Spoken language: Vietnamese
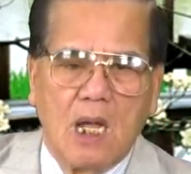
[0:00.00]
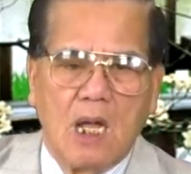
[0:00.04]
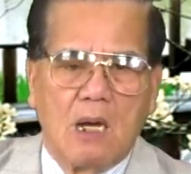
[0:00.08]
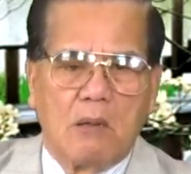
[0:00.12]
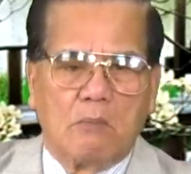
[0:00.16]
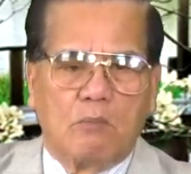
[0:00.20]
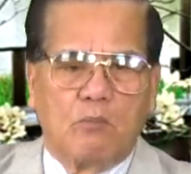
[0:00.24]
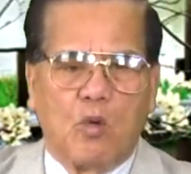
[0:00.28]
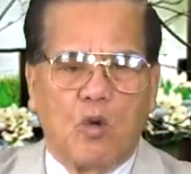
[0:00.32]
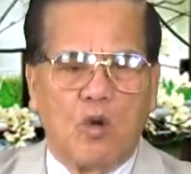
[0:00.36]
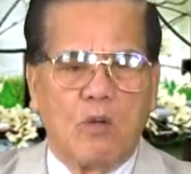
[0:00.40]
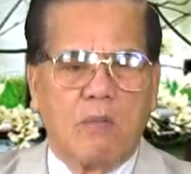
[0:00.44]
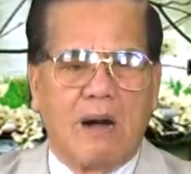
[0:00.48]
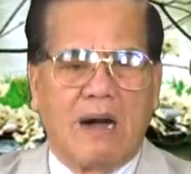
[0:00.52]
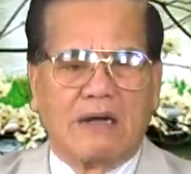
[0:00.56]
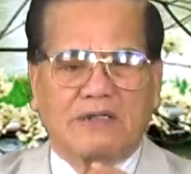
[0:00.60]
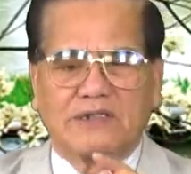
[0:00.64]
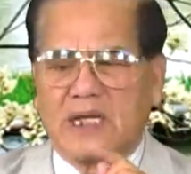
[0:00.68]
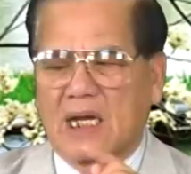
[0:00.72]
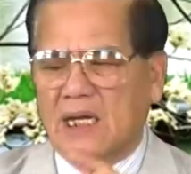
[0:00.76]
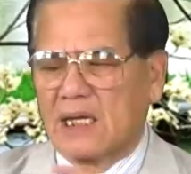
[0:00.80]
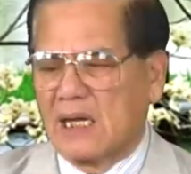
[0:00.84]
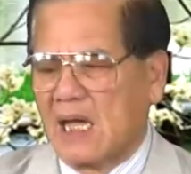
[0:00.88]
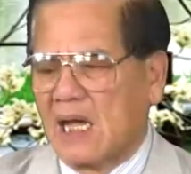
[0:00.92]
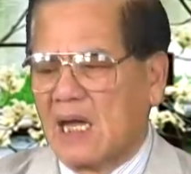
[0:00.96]
mụ bảo
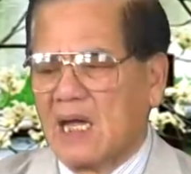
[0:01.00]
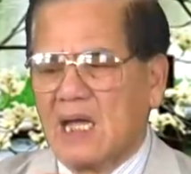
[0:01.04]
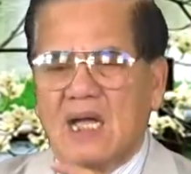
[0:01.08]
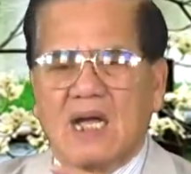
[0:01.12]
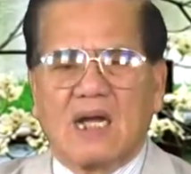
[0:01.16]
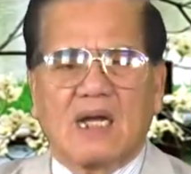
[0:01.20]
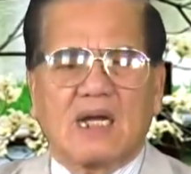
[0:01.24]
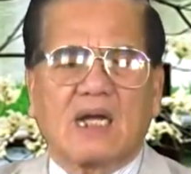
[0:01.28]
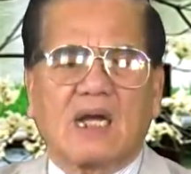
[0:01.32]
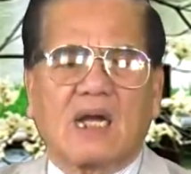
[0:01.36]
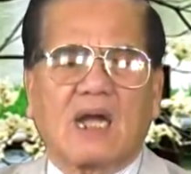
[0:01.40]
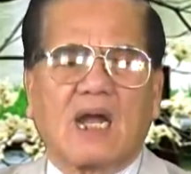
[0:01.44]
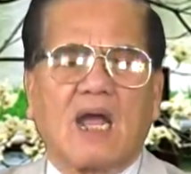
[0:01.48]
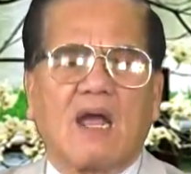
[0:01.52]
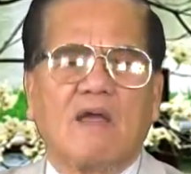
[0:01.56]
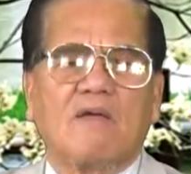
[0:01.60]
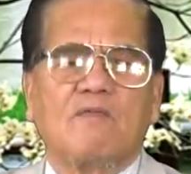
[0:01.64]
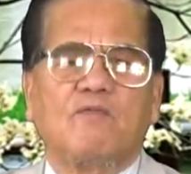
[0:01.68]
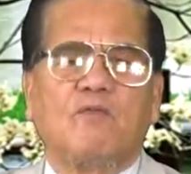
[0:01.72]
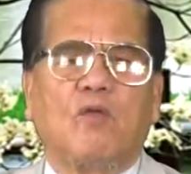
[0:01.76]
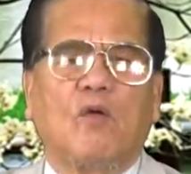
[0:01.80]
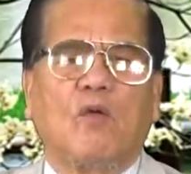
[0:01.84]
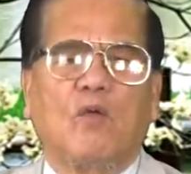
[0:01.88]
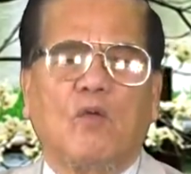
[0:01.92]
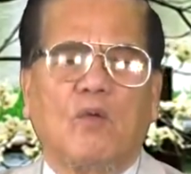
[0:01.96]
rằng là cái
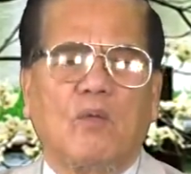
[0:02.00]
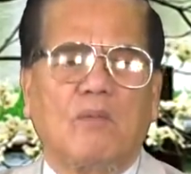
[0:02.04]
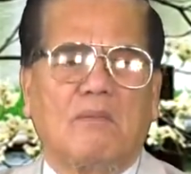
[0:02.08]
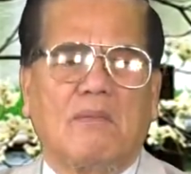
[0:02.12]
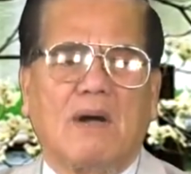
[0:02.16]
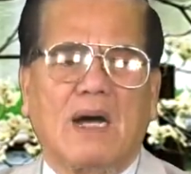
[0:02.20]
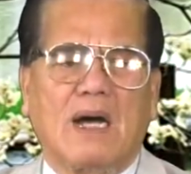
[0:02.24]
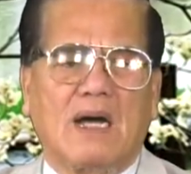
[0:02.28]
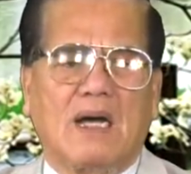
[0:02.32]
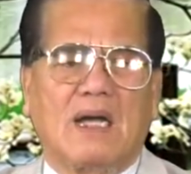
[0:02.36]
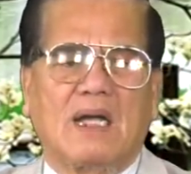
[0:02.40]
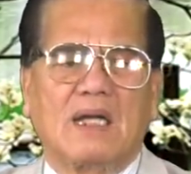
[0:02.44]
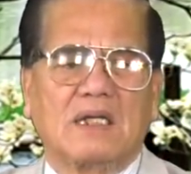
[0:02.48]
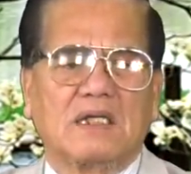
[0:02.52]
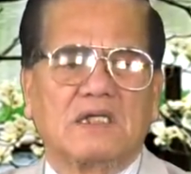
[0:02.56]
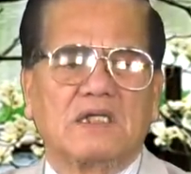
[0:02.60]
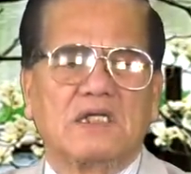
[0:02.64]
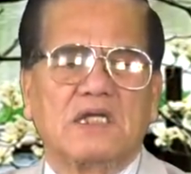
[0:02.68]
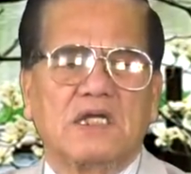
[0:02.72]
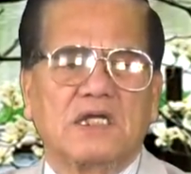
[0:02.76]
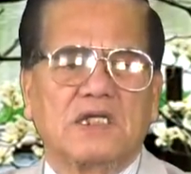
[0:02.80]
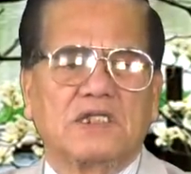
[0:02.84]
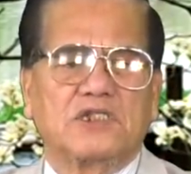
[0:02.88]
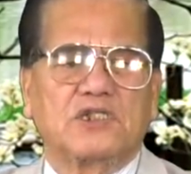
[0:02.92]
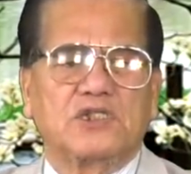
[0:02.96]
vụ mà
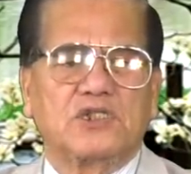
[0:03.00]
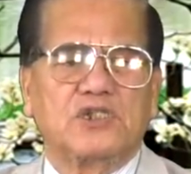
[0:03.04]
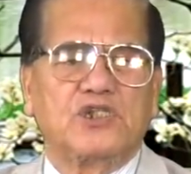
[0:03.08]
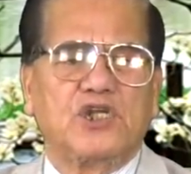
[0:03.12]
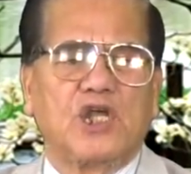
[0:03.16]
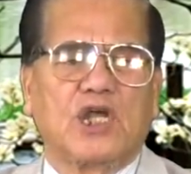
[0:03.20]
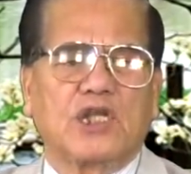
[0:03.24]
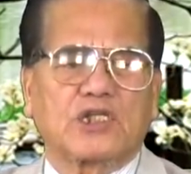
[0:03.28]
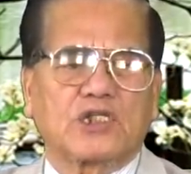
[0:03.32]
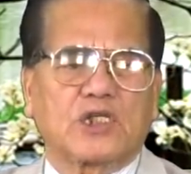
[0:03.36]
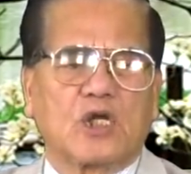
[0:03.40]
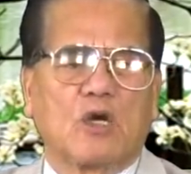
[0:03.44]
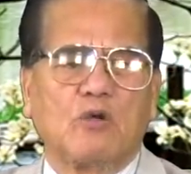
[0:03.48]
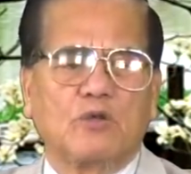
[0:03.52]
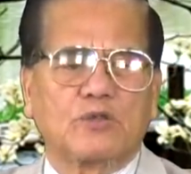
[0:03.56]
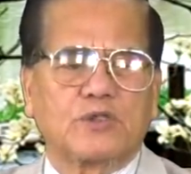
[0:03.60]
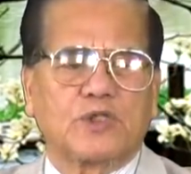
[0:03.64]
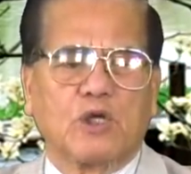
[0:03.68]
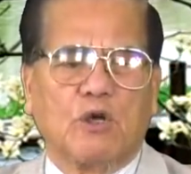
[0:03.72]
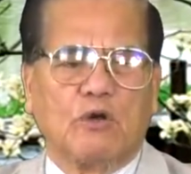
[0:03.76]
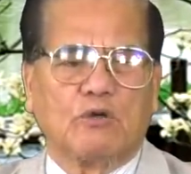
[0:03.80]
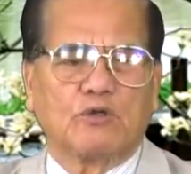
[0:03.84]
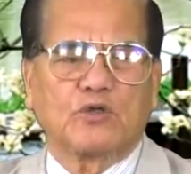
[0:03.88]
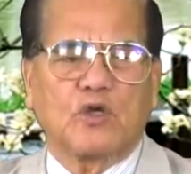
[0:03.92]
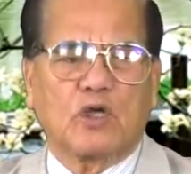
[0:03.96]
giết 6
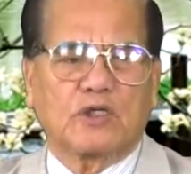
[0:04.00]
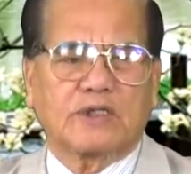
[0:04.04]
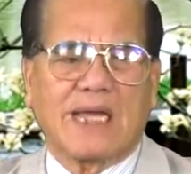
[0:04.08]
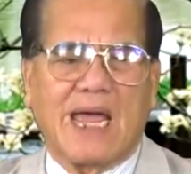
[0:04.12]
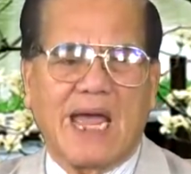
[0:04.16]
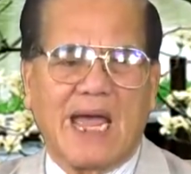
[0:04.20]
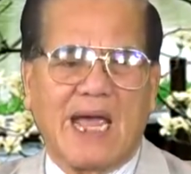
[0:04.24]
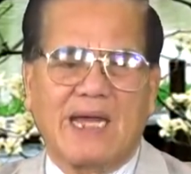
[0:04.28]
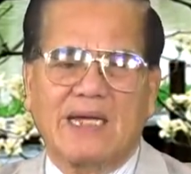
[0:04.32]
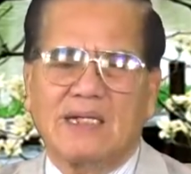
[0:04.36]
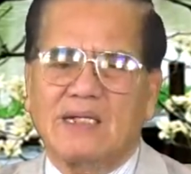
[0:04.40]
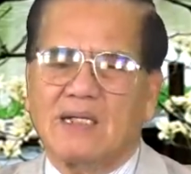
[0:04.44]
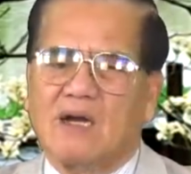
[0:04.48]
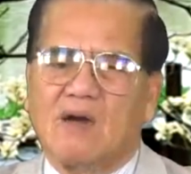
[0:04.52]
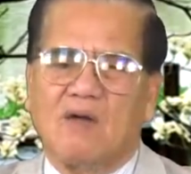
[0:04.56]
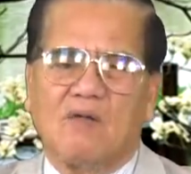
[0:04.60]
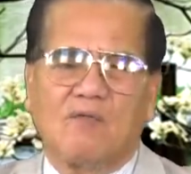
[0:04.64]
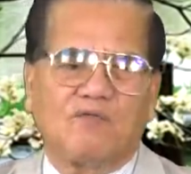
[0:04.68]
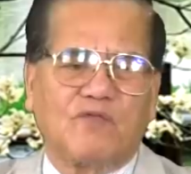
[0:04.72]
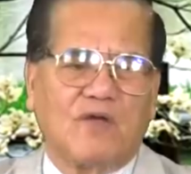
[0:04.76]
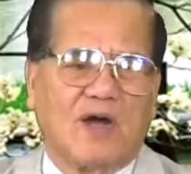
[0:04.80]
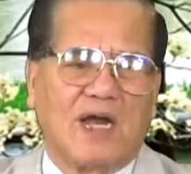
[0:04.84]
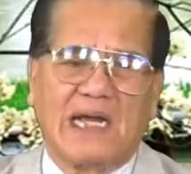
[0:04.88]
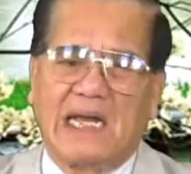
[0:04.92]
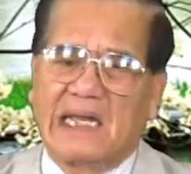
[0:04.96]
triệu Do Thái nó không
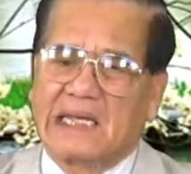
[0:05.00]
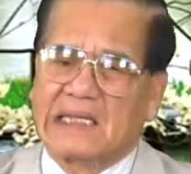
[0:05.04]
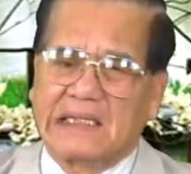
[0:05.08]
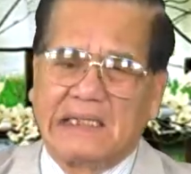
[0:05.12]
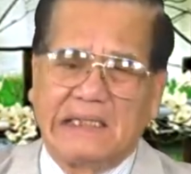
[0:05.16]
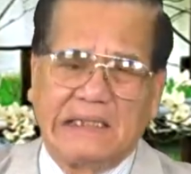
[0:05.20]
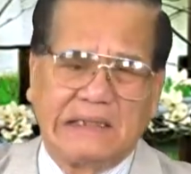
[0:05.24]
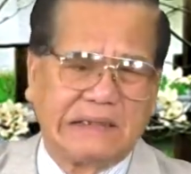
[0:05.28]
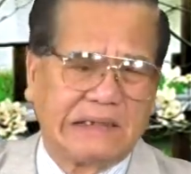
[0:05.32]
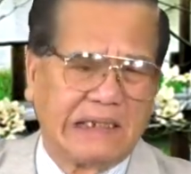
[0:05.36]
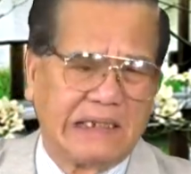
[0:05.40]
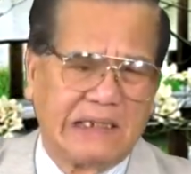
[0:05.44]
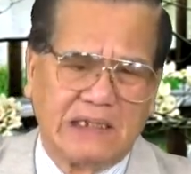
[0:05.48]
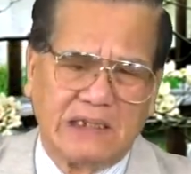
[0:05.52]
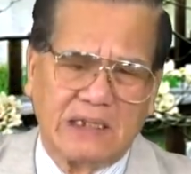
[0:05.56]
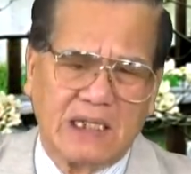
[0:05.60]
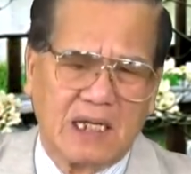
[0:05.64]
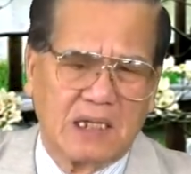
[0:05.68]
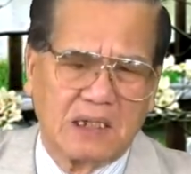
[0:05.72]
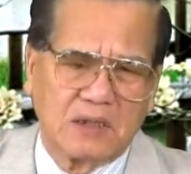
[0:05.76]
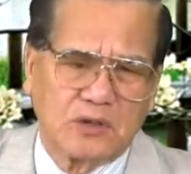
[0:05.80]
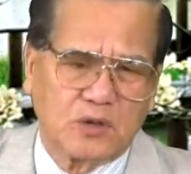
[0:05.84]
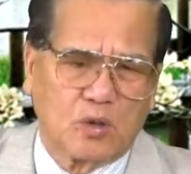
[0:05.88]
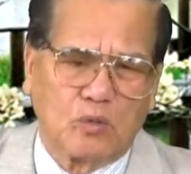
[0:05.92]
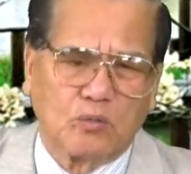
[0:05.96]
phải là kỳ thị ra
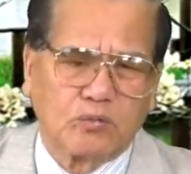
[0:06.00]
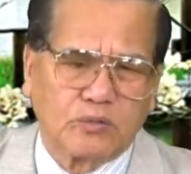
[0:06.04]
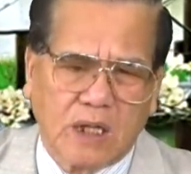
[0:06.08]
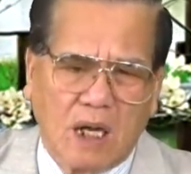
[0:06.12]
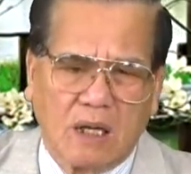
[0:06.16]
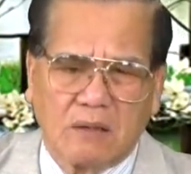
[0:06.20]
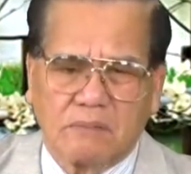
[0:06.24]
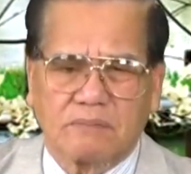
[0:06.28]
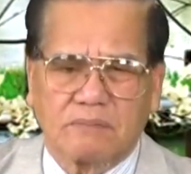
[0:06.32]
chủng tộc,